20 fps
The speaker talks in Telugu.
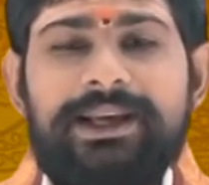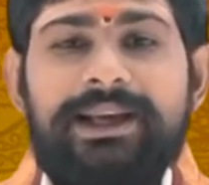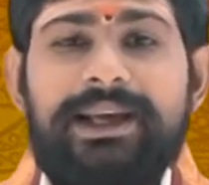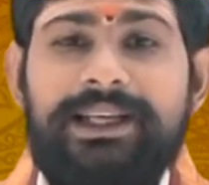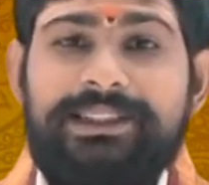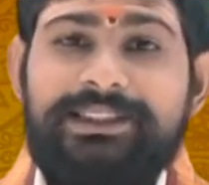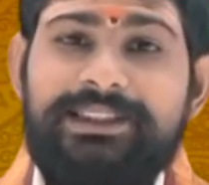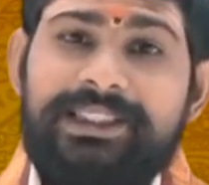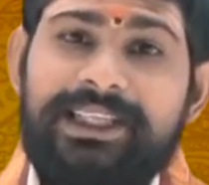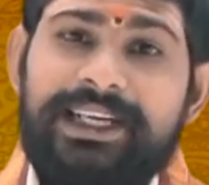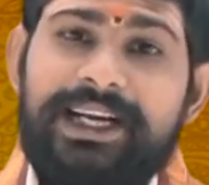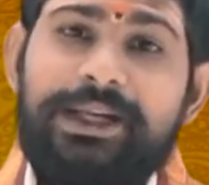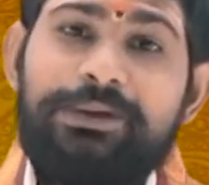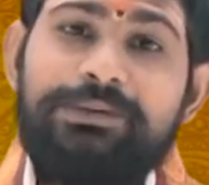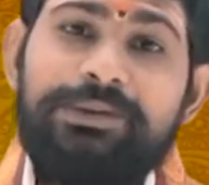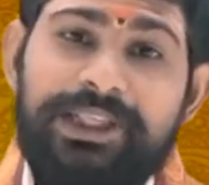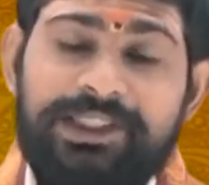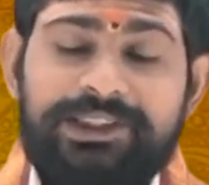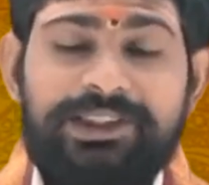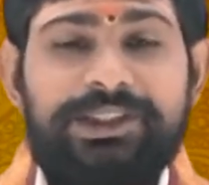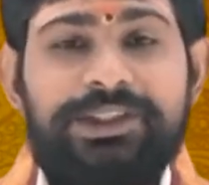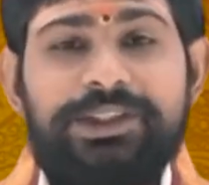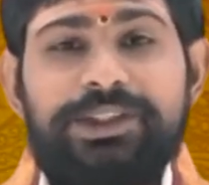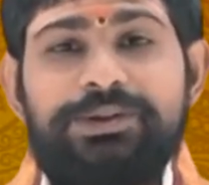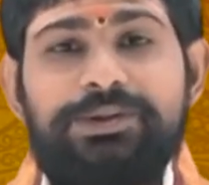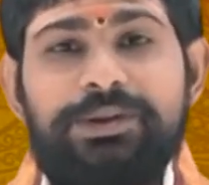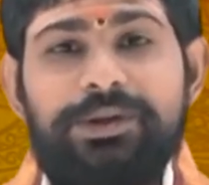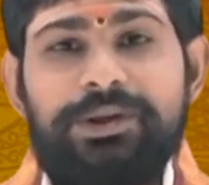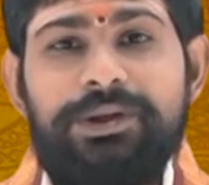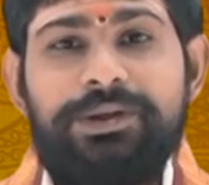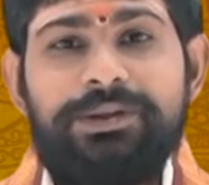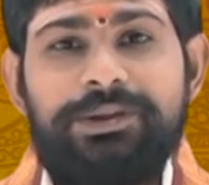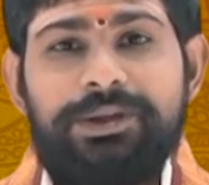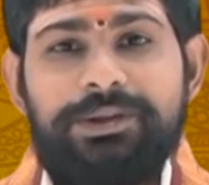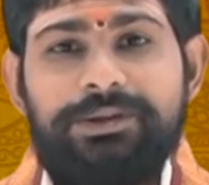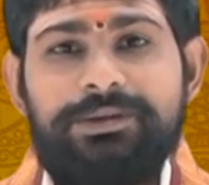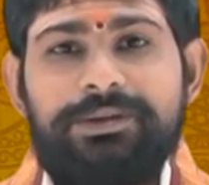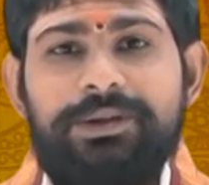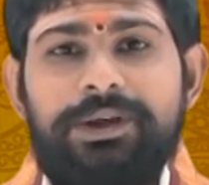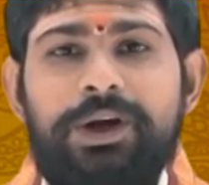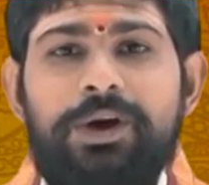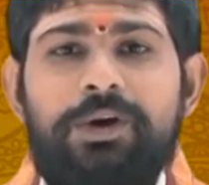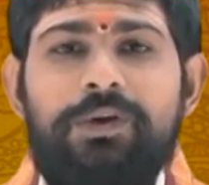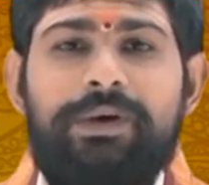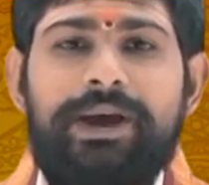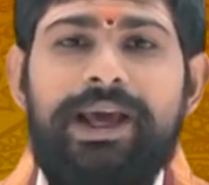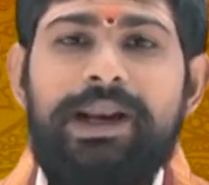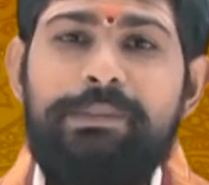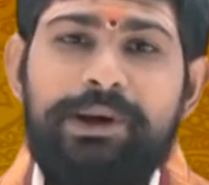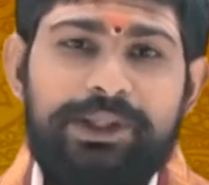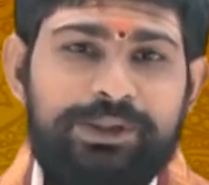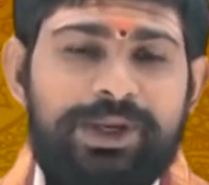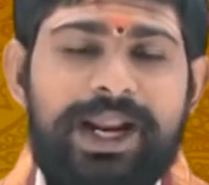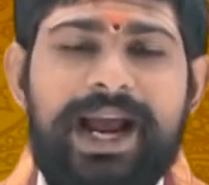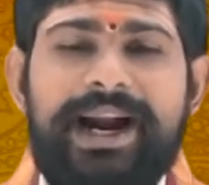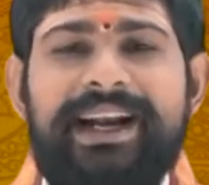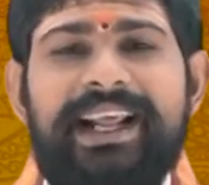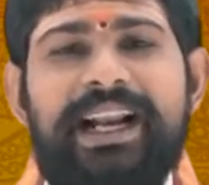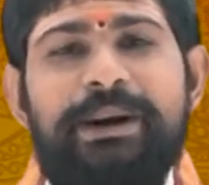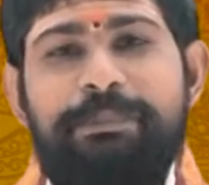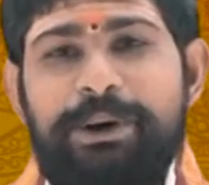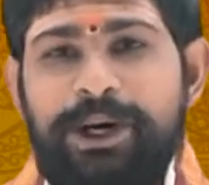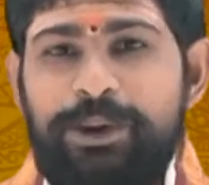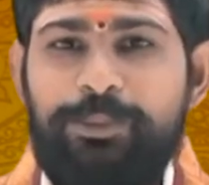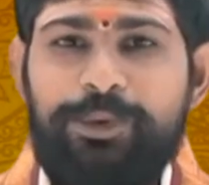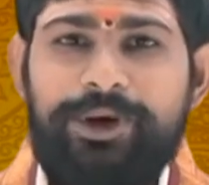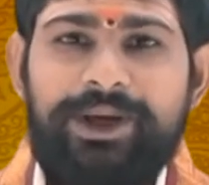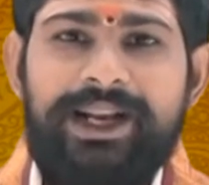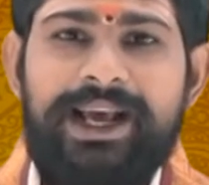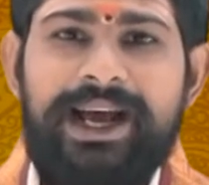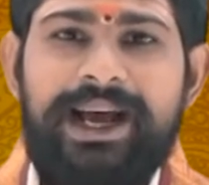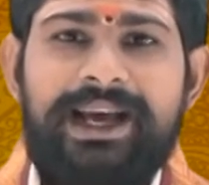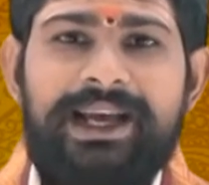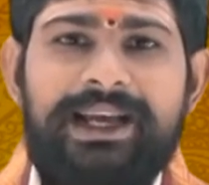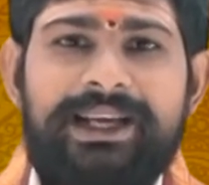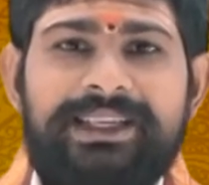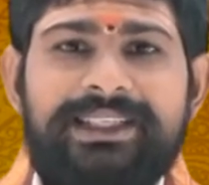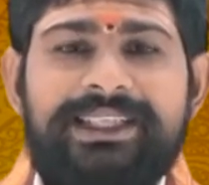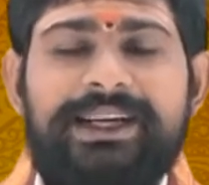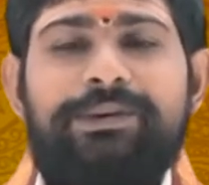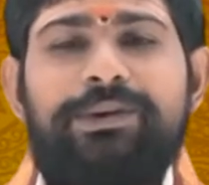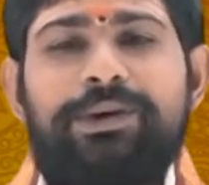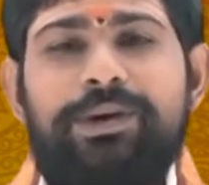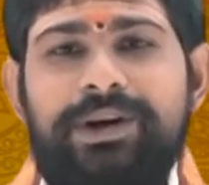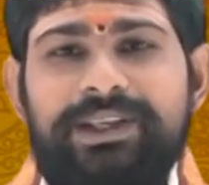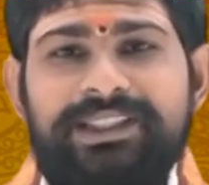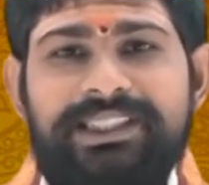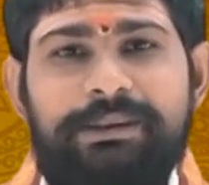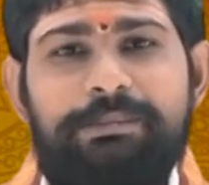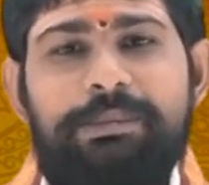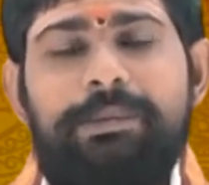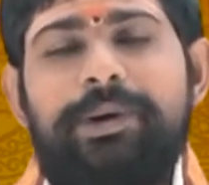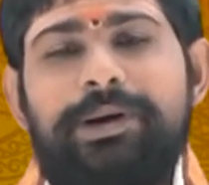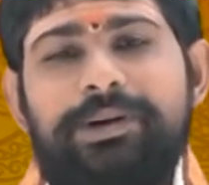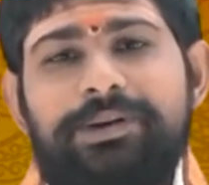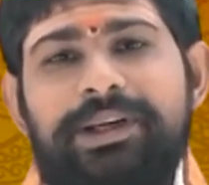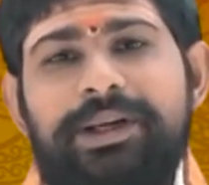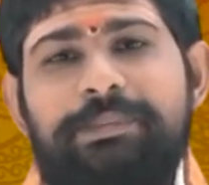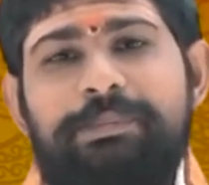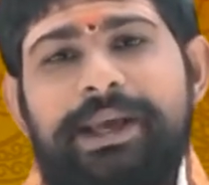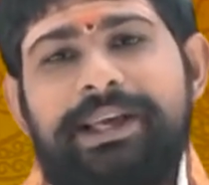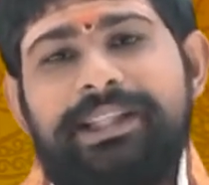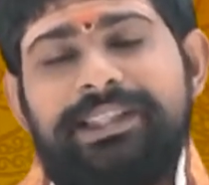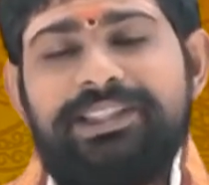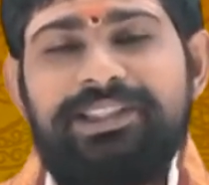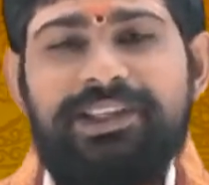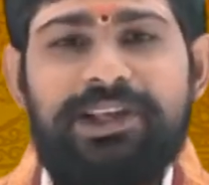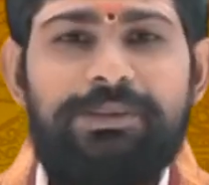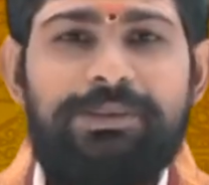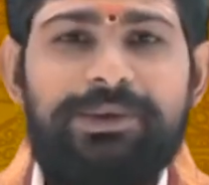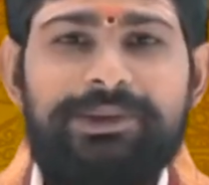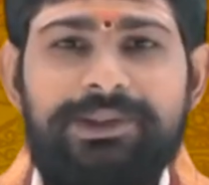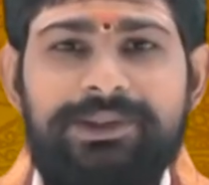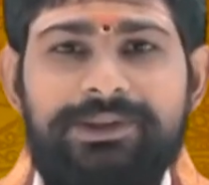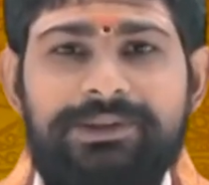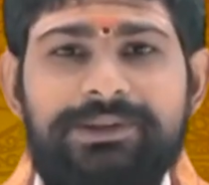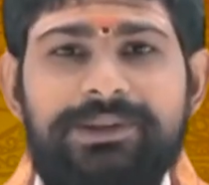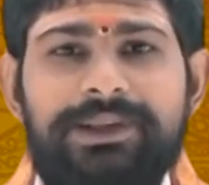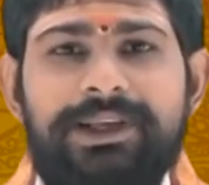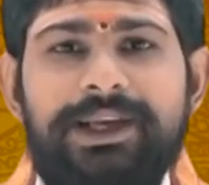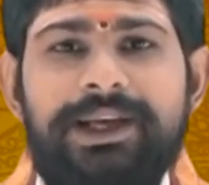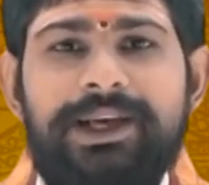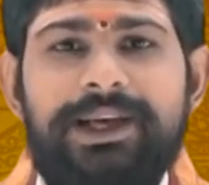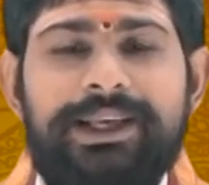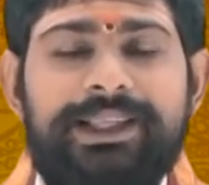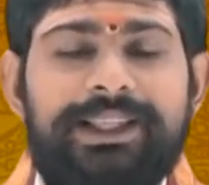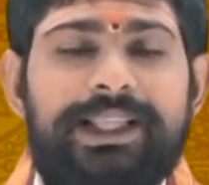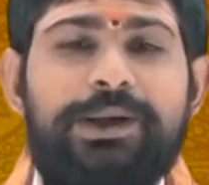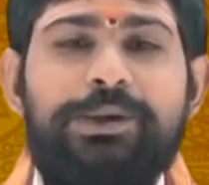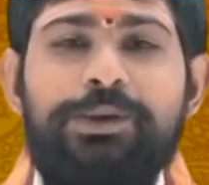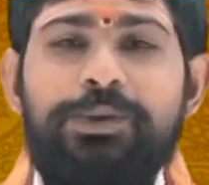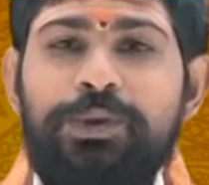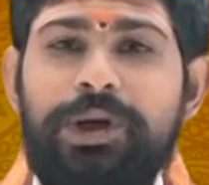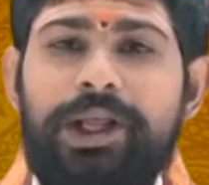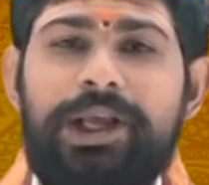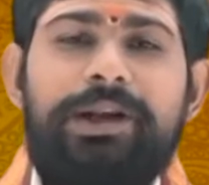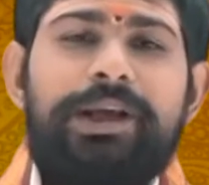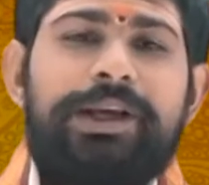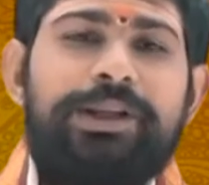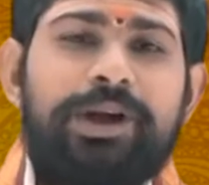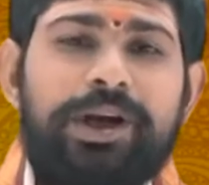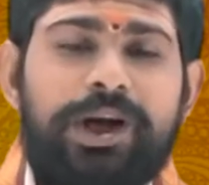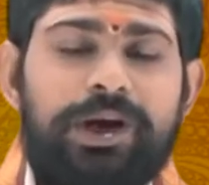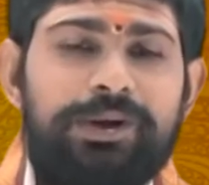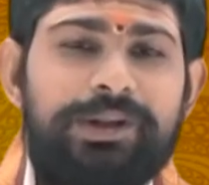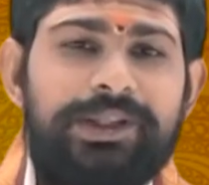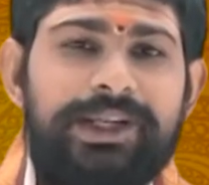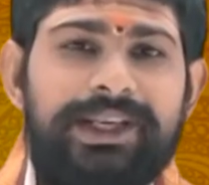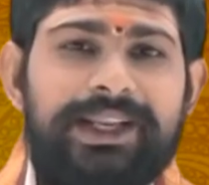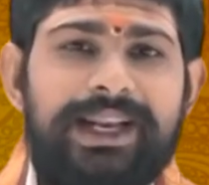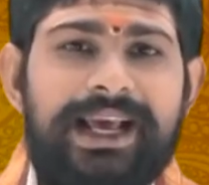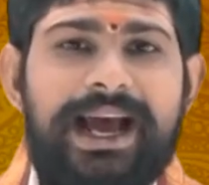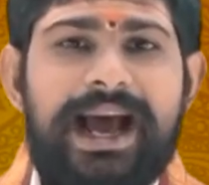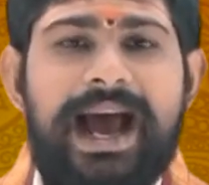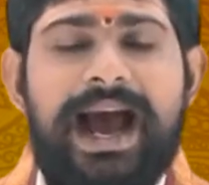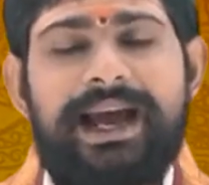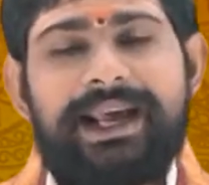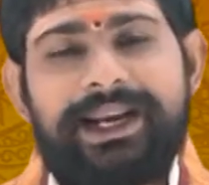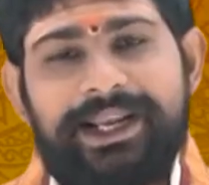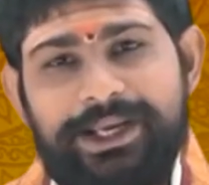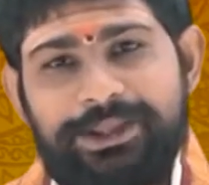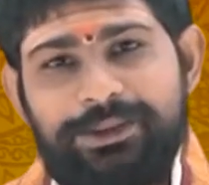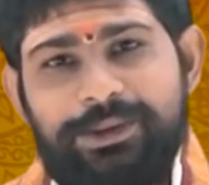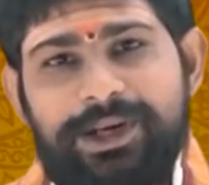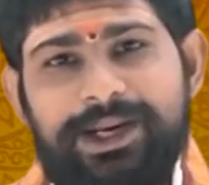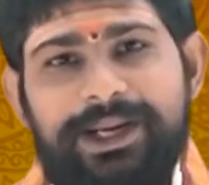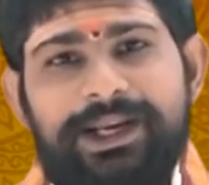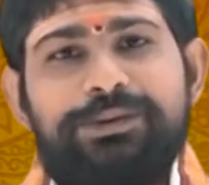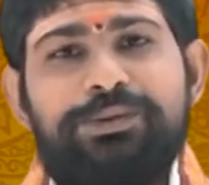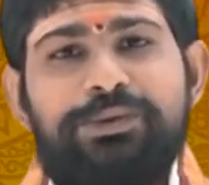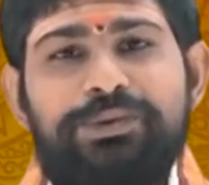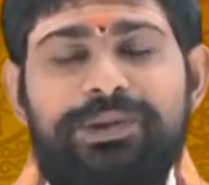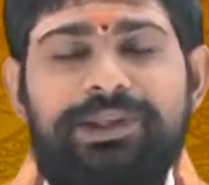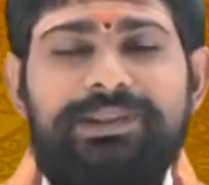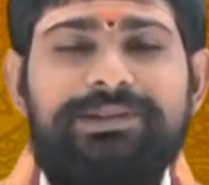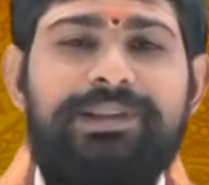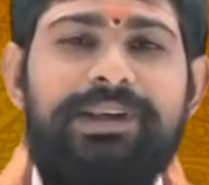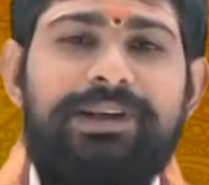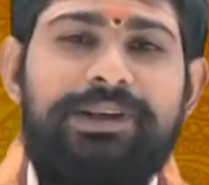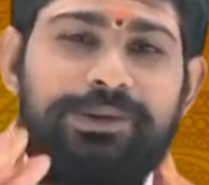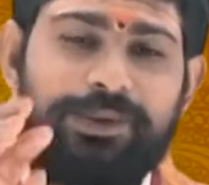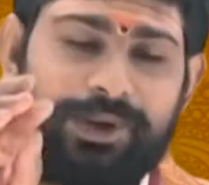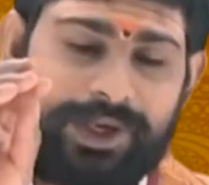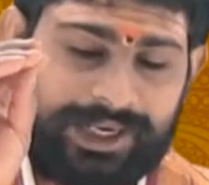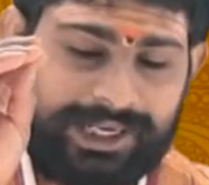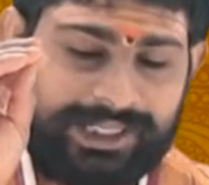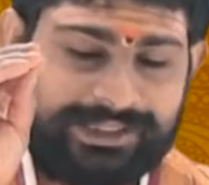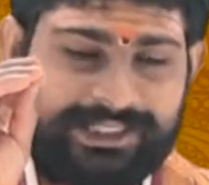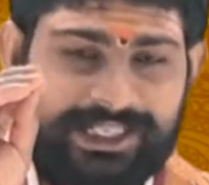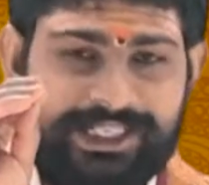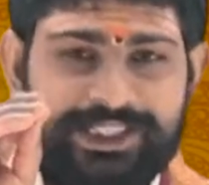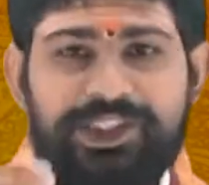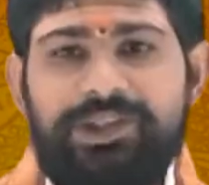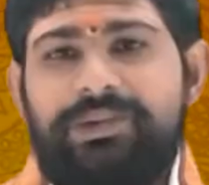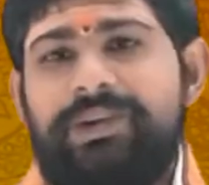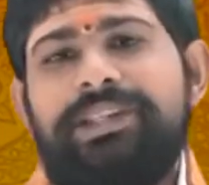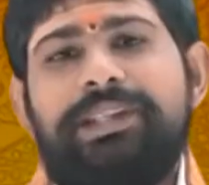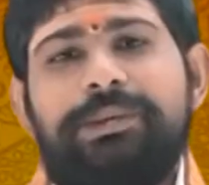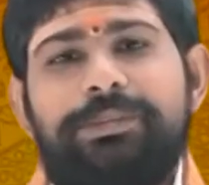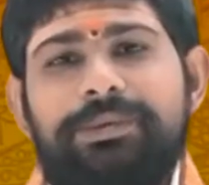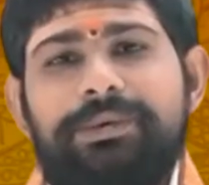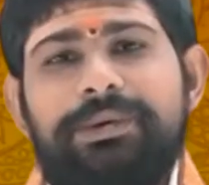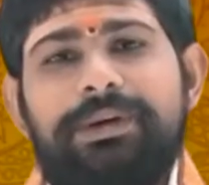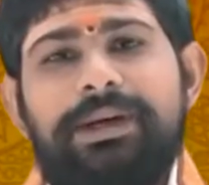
ఖచ్చితంగా నువ్వు దర్శనం చేసుకోగలుగుతావు ఒకవేళ మధ్యలో ఎక్కడైనా పడిపోయినా ఎవడో ఒకటి జబ్బ పట్టుకుని పైకి తీసుకెళ్ళిపోతాడు ఏదో క్యూలైన్లో ఏదో కళ్ళు తిరిగినా ఆఖరికి ఏదో రకంగా తోసేస్తారు ఏదో రకంగా దర్శనం అయితే